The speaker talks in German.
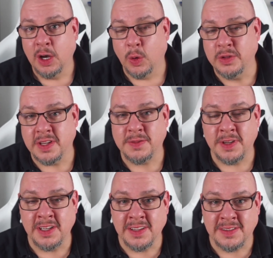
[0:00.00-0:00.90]
Und
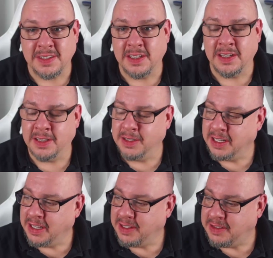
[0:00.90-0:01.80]
deswegen ist äh,
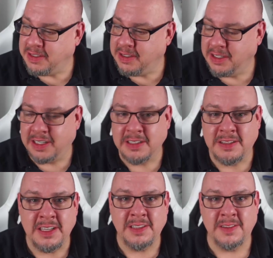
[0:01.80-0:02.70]
die
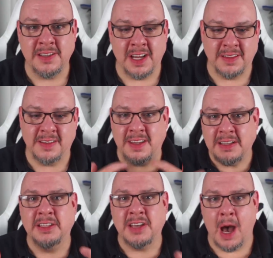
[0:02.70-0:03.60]
Kritik, die sie da
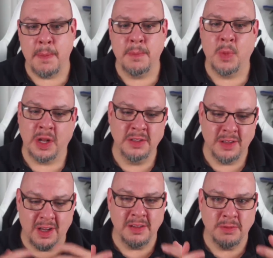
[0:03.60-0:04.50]
tatsächlich haben, an,
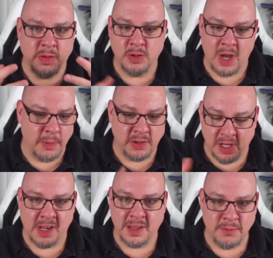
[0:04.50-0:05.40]
an, also die haben sich dann
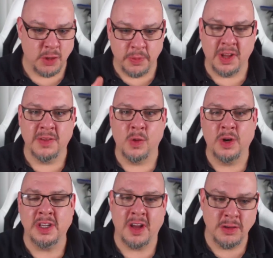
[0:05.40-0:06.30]
halt Dumpshops ganz
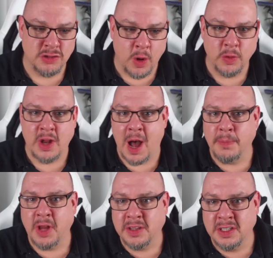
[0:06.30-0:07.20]
konkret angeschaut und haben
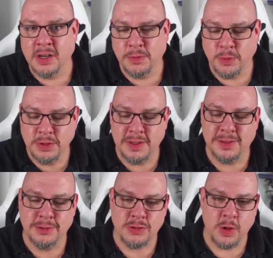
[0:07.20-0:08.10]
da Dinge gefunden, die sie
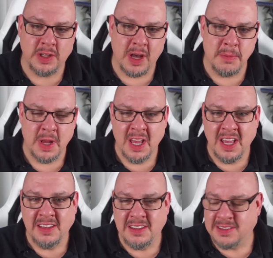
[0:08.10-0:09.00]
gestört haben.
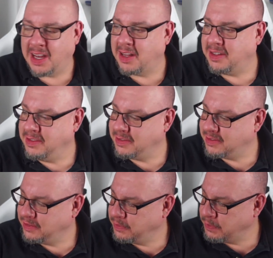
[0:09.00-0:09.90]
Die ist
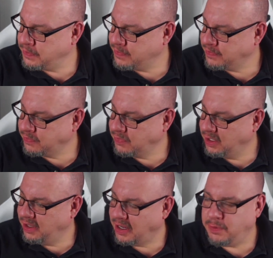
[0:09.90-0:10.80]
allerdings,
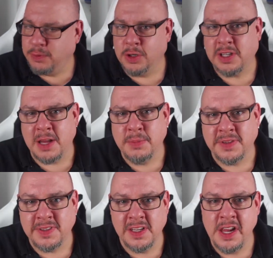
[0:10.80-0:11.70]
ja, die wirkt ein
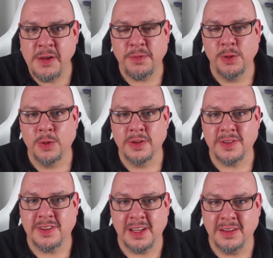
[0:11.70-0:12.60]
bisschen
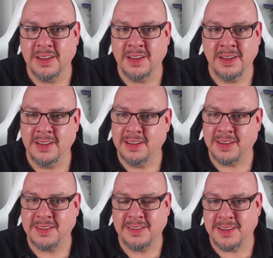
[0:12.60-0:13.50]
hilflos, denn äh,
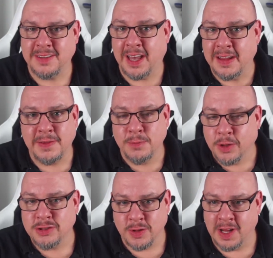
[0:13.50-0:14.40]
das, das grenzt
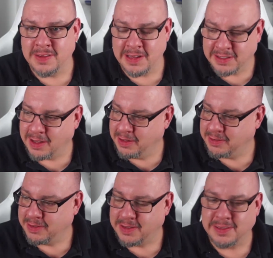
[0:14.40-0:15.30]
wirklich schon ans
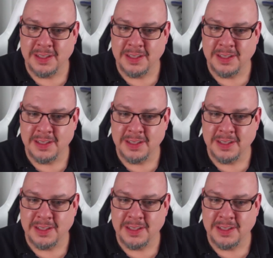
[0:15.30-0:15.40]
Lächerliche, dass die